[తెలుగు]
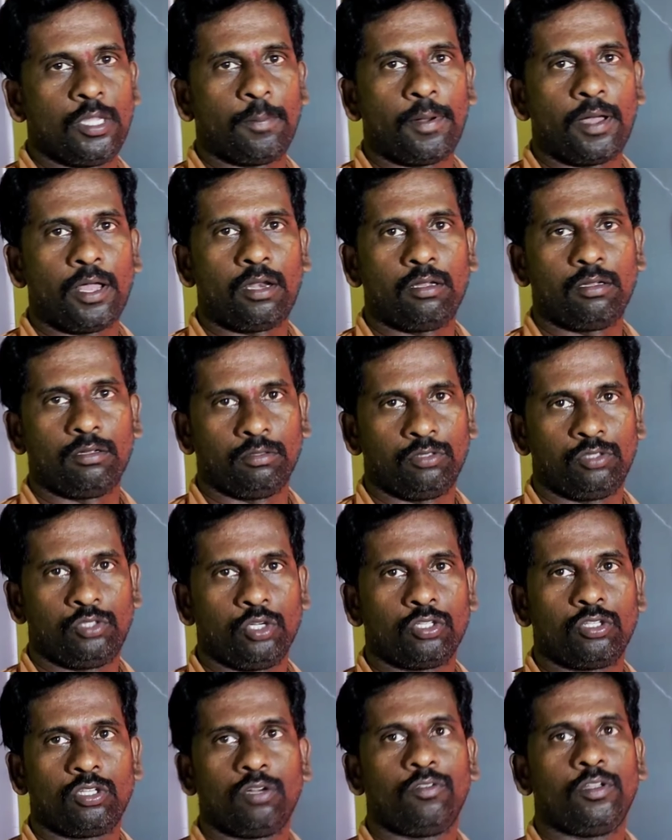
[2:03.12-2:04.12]
దీపాలు
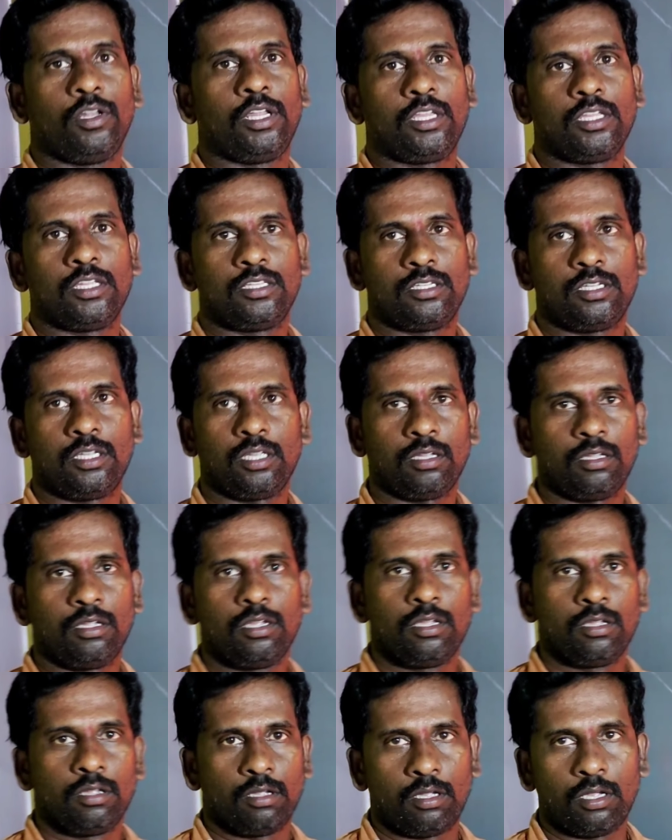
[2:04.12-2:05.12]
జ్యోతులు వెలిగించి
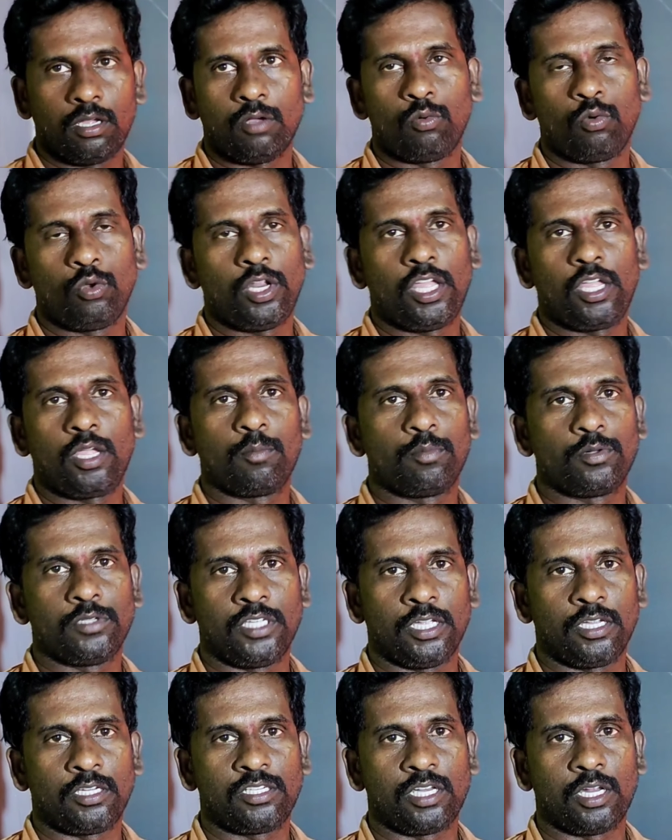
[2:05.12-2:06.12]
ఊరేగింపు
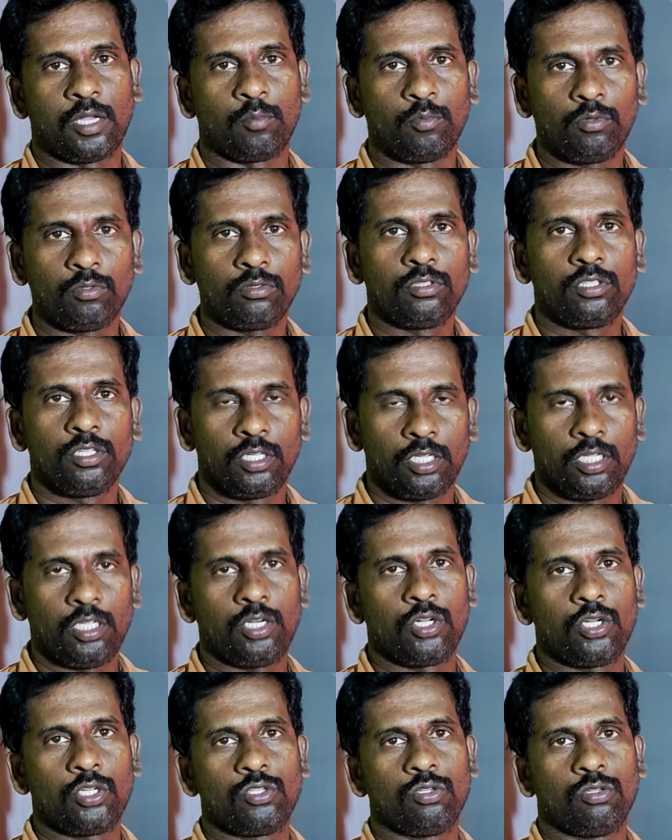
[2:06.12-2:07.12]
చేసినాము
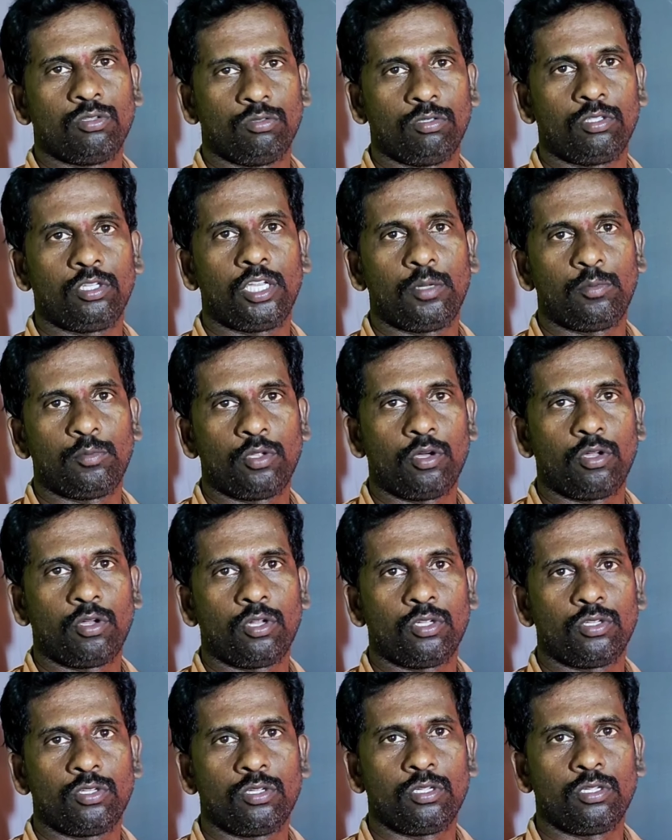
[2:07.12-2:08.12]
ఈరోజు ఎనిమిదవ
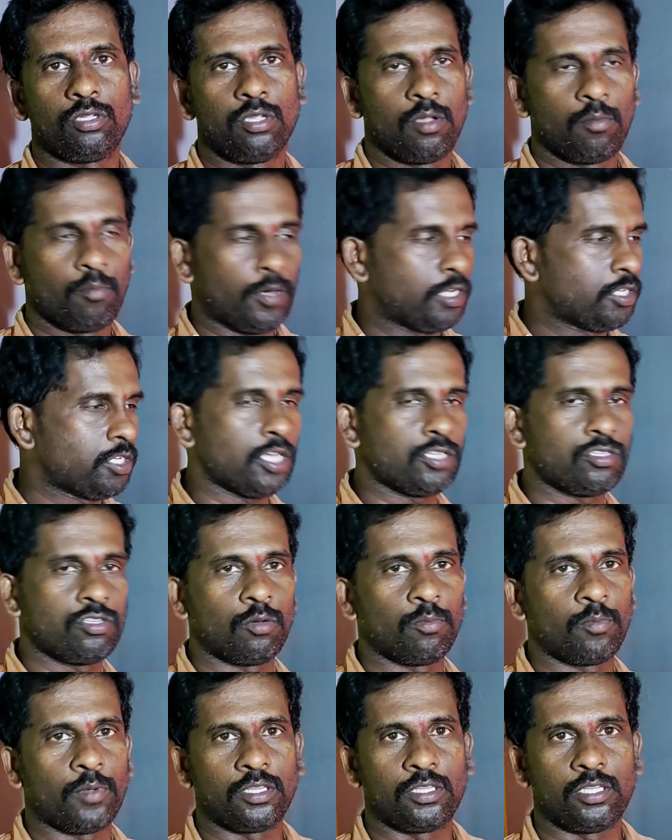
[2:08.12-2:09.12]
రోజు
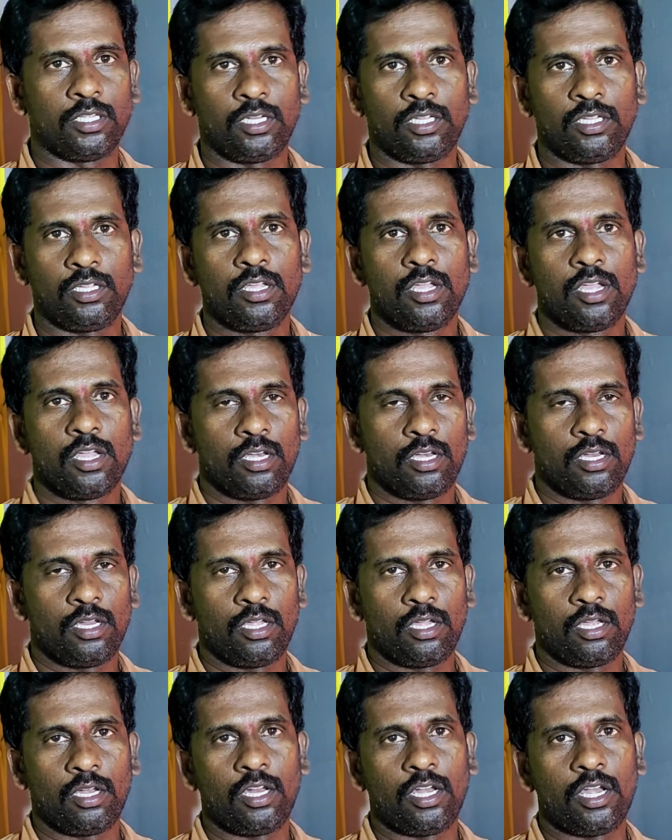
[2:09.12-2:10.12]
మహిషాసుర మధ్యని
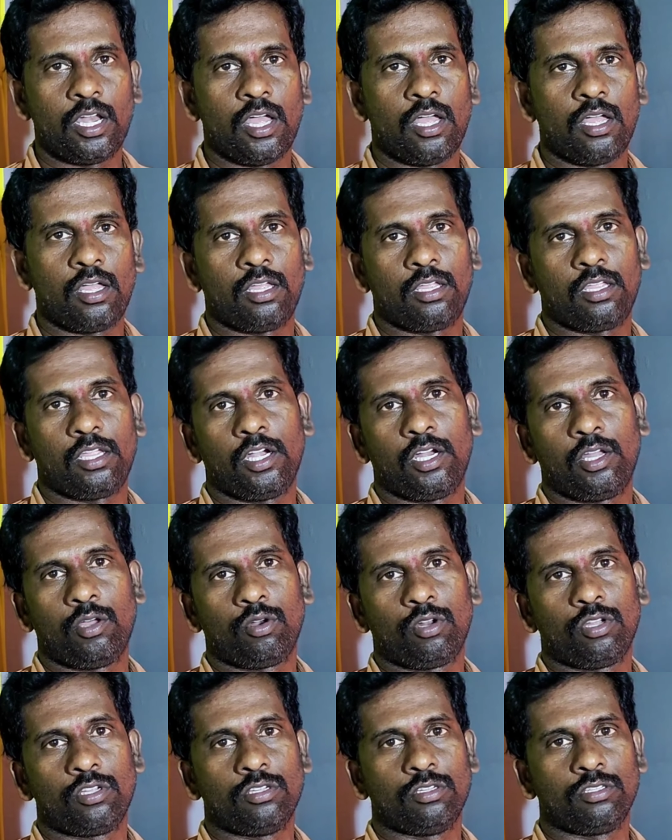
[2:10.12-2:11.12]
నిన్న ఏడవ
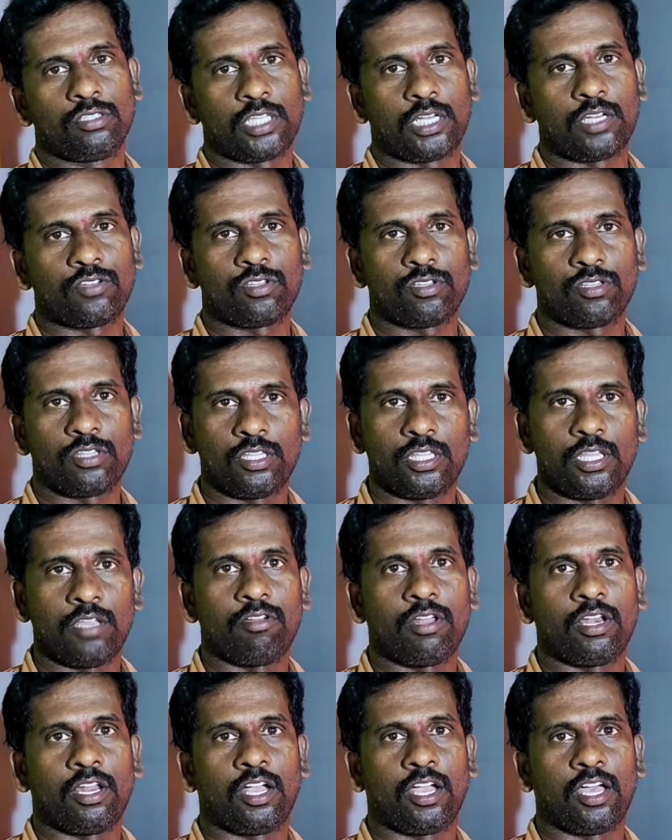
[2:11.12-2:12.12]
రోజు సరస్వతి
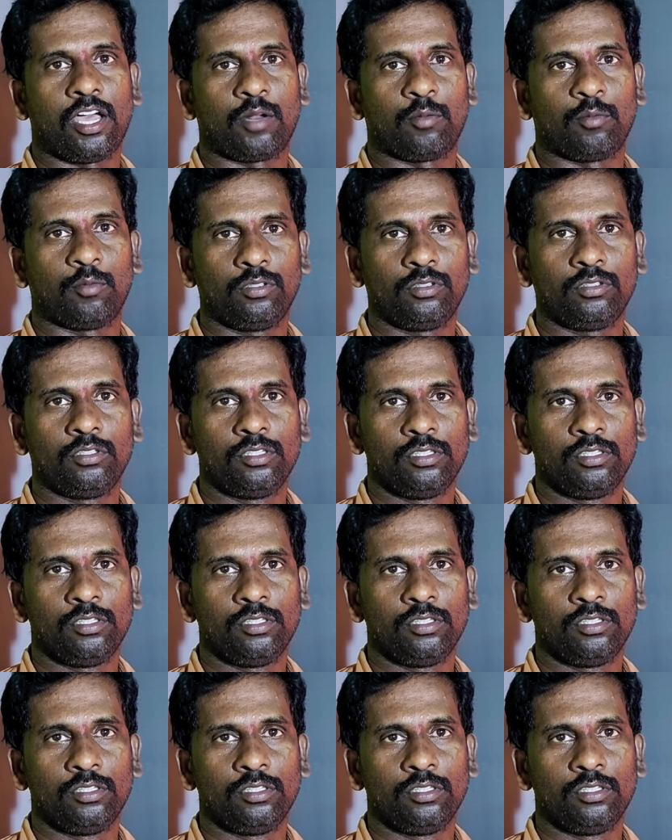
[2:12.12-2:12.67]
దేవి అలంకారము